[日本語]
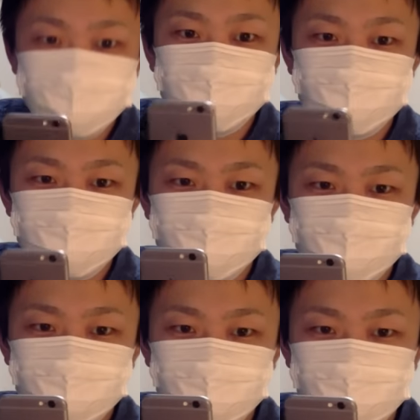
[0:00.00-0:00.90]
よ
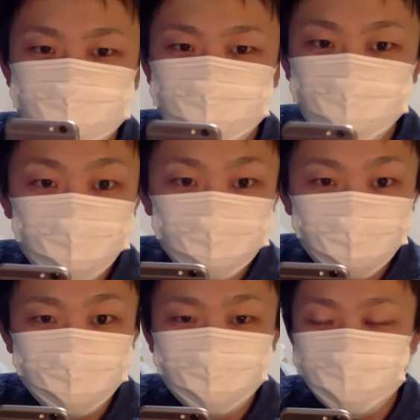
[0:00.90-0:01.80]
し、す
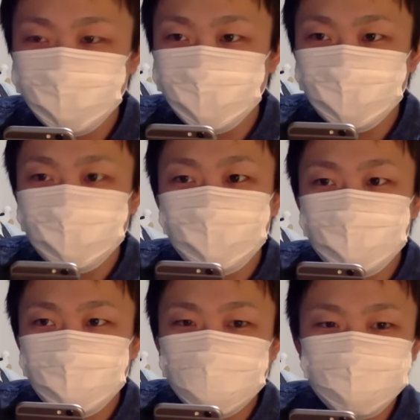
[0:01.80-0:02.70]
ごくない？
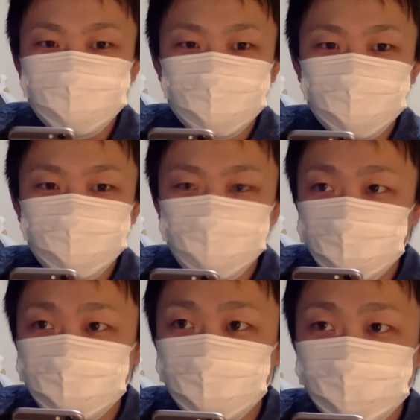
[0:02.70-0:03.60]
すごい、なんか変
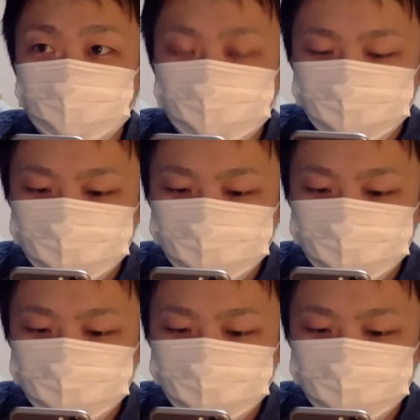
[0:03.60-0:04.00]
な声で言って。